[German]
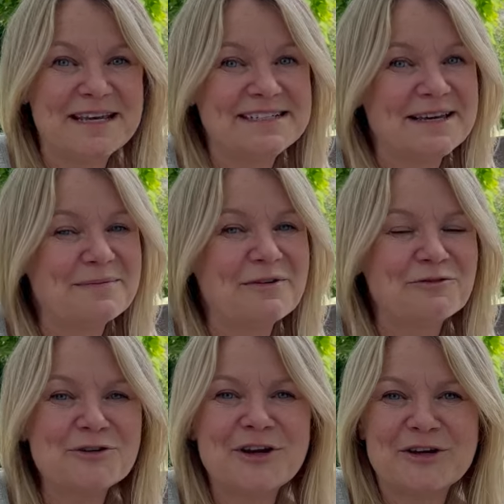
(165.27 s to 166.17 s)
die hat ja immer
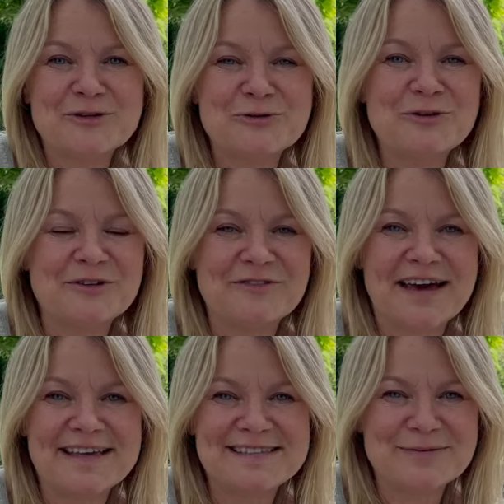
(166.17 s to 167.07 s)
wunderschöne
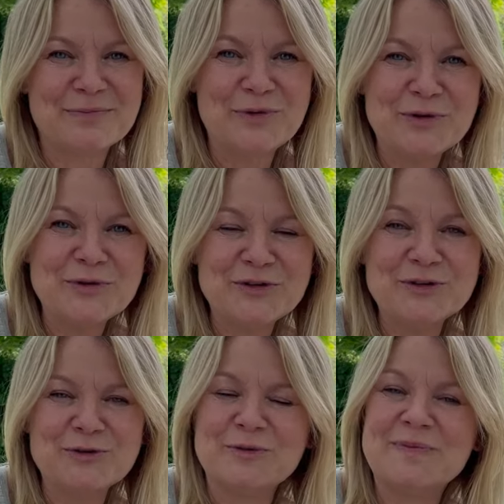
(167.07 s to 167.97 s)
weiße
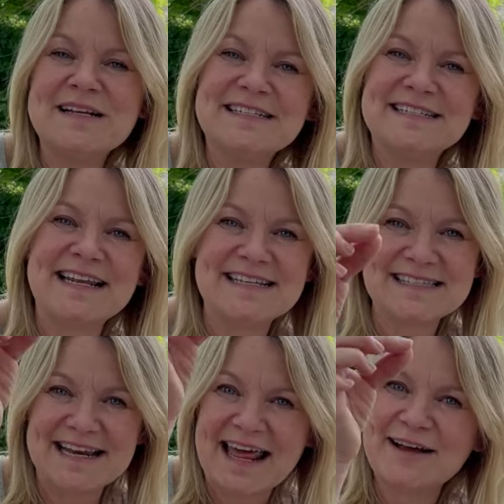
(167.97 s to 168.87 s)
Blüten und bildet dann
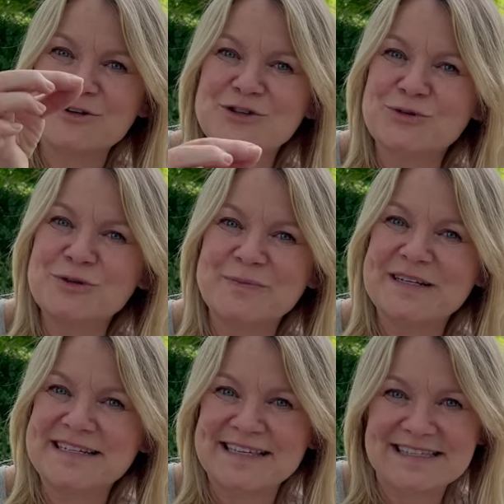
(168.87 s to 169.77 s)
diese langen Schoten
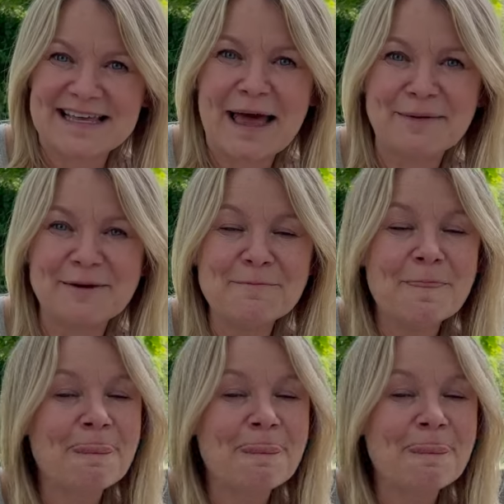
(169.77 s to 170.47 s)
mit ihren Samen.